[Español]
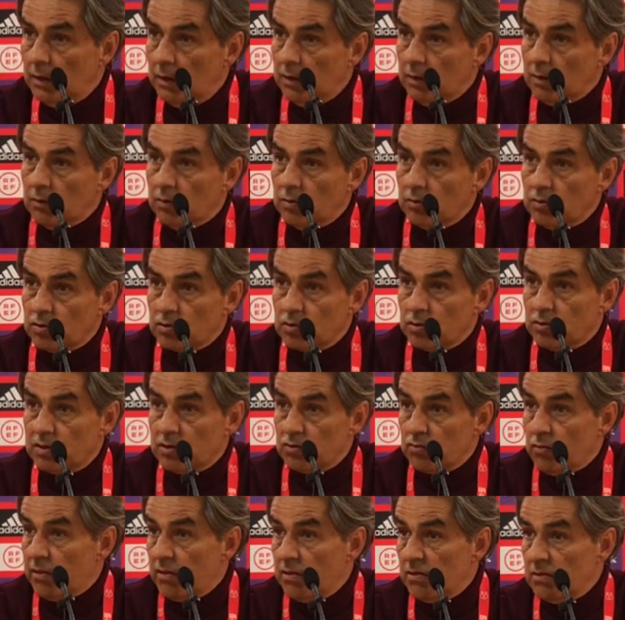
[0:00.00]
con dos o
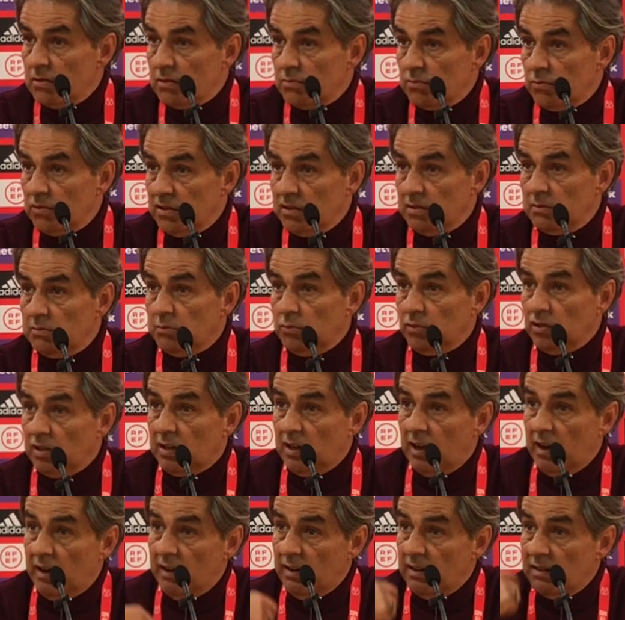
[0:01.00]
tres opciones muy, muy
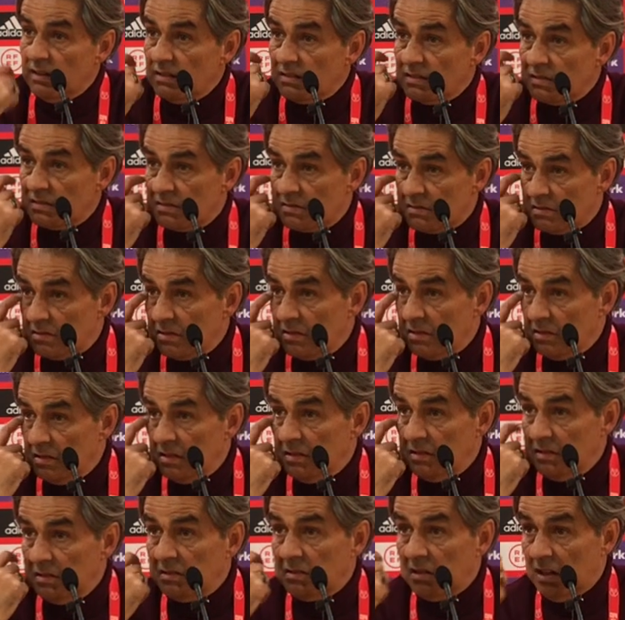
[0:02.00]
claras
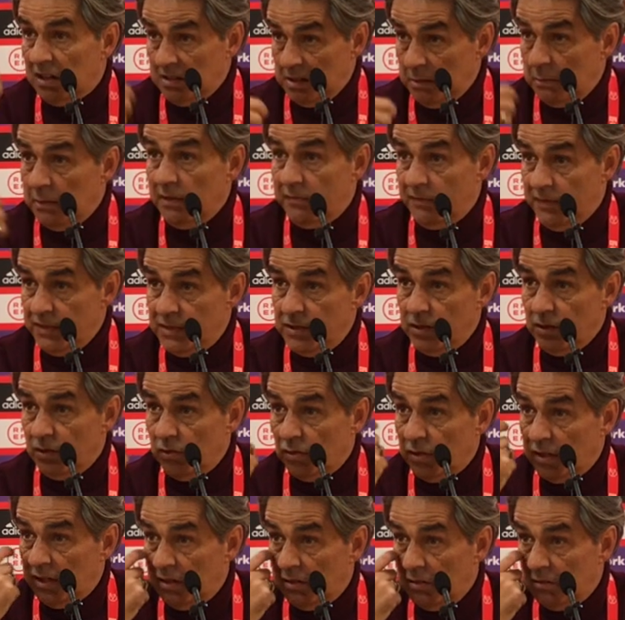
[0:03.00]
eh, a nivel
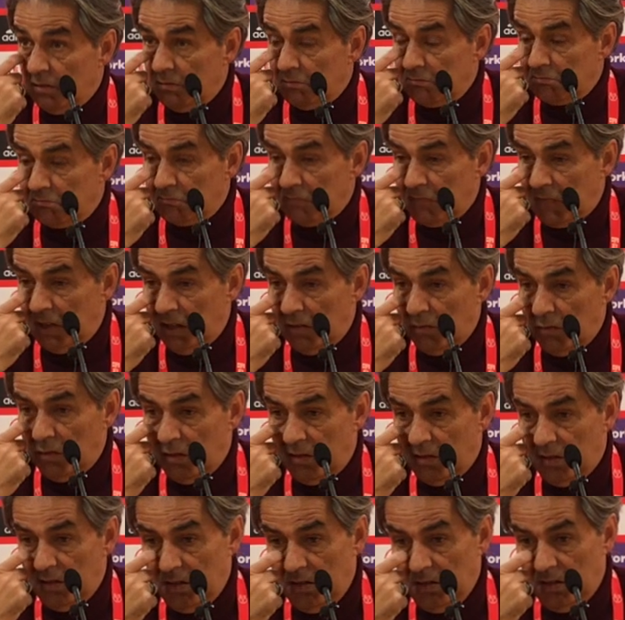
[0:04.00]
físico quiero, quiero
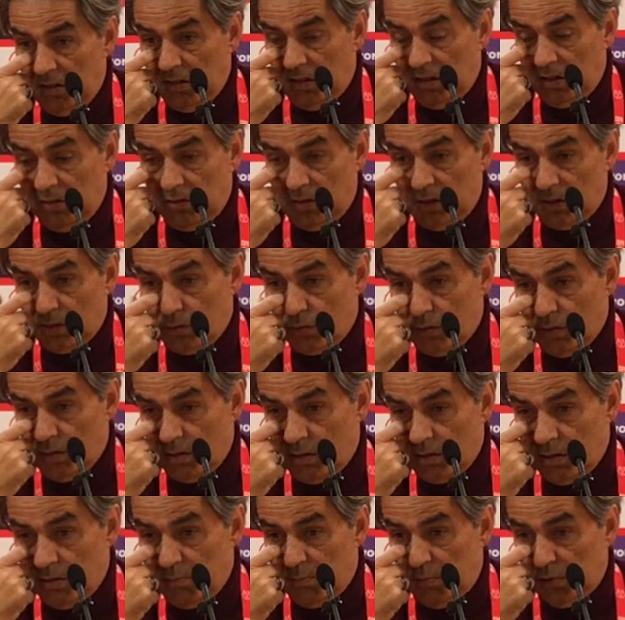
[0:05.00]
decir y creo que eso
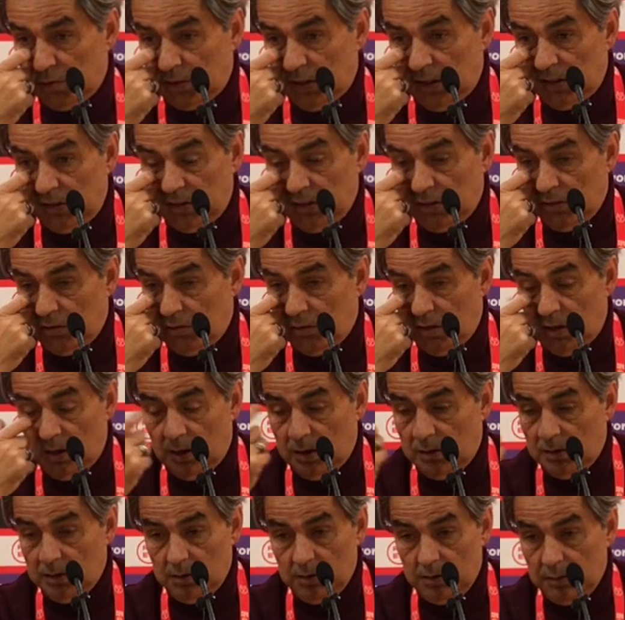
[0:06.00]
es importante,
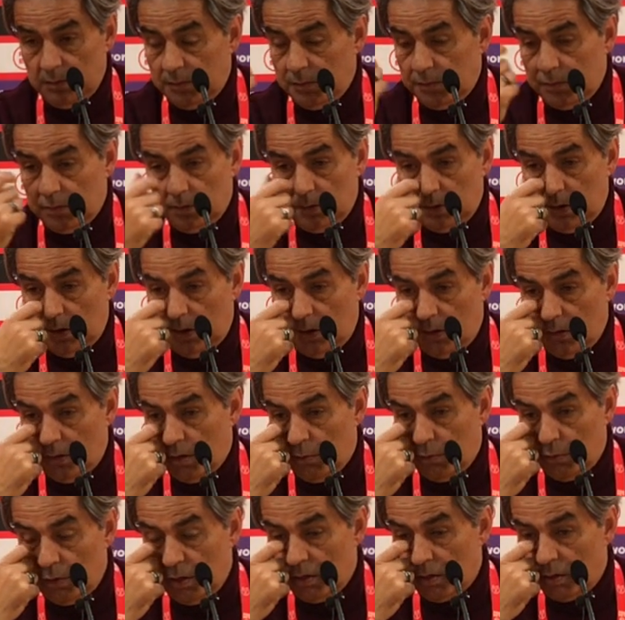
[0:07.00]
¿no? dar la
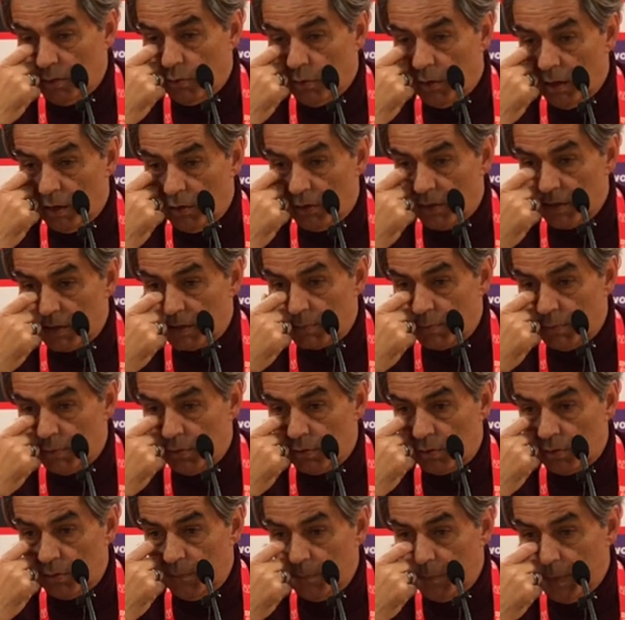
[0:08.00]
enhorabuena a los jugadores
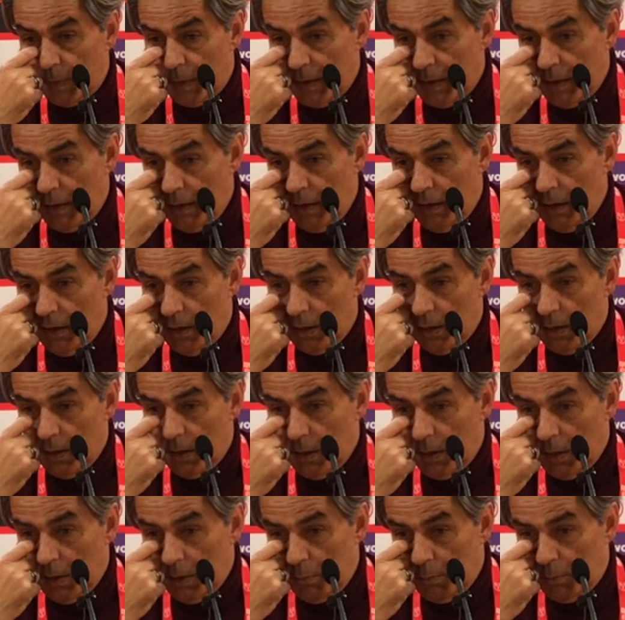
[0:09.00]
por
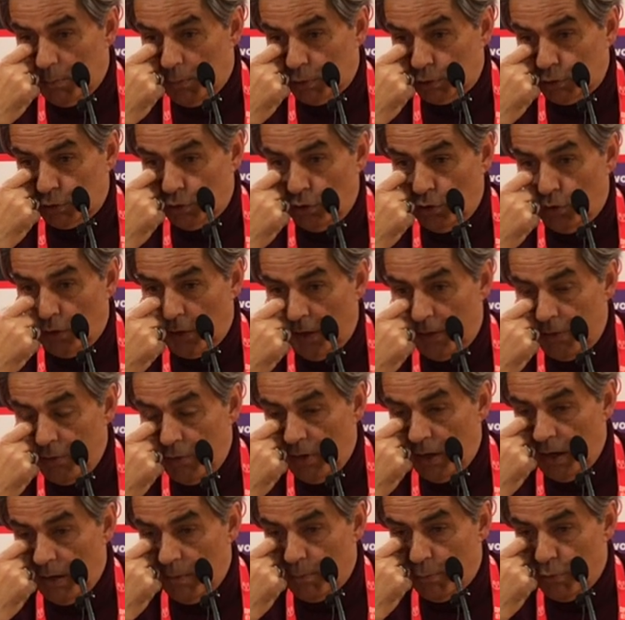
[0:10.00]
por todo el corazón
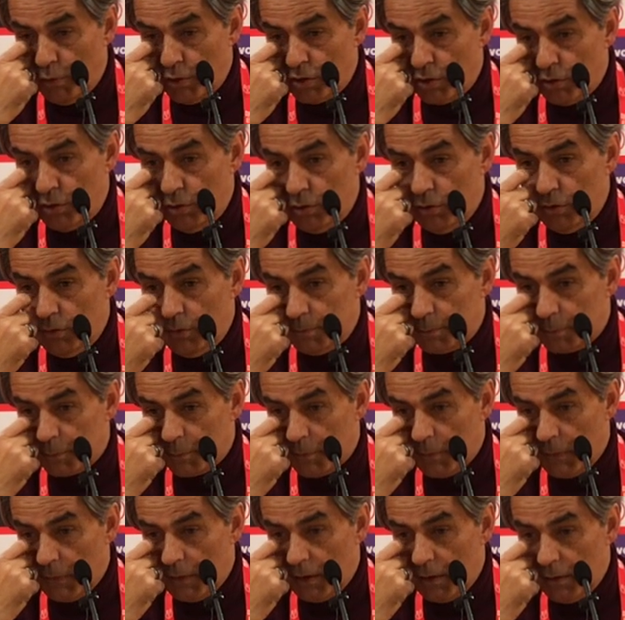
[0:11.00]
que han puesto
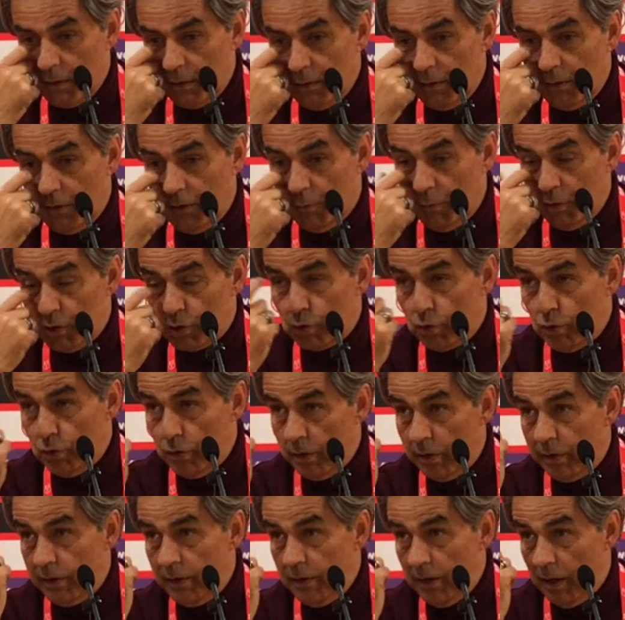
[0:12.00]
y como suelo
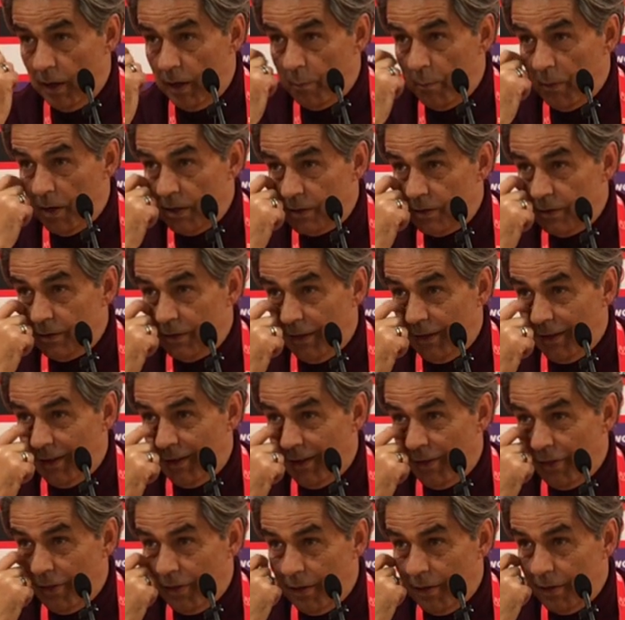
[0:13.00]
decir, y además
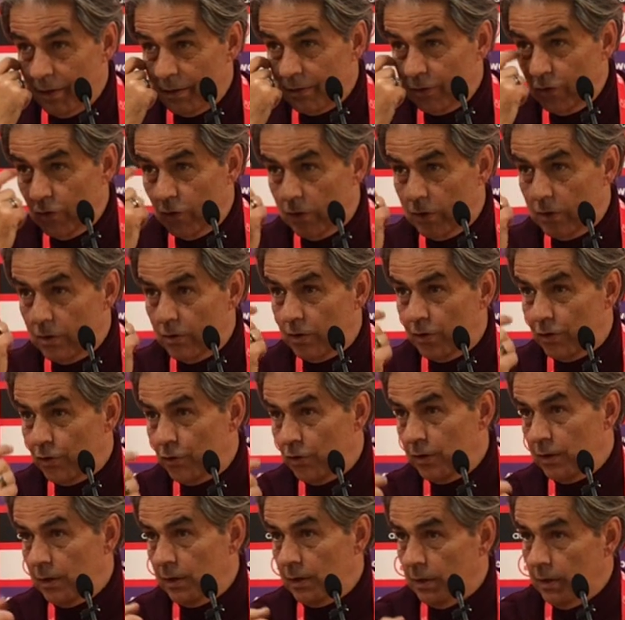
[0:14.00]
inteligencia. Yo creo que
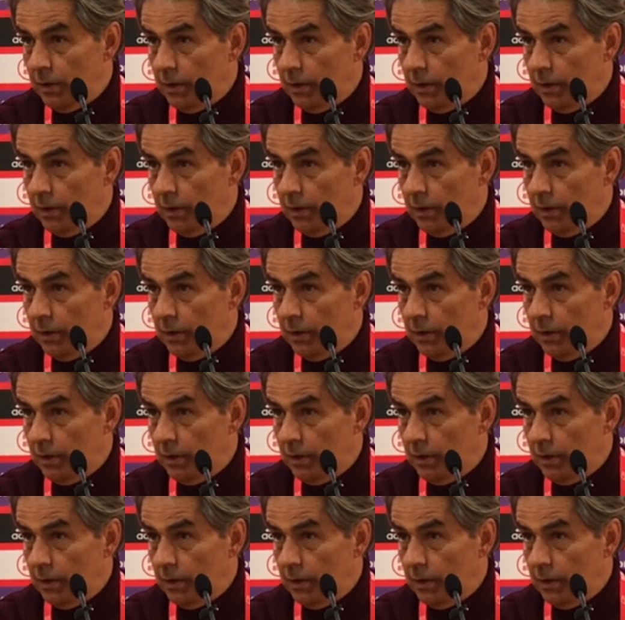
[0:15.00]
hoy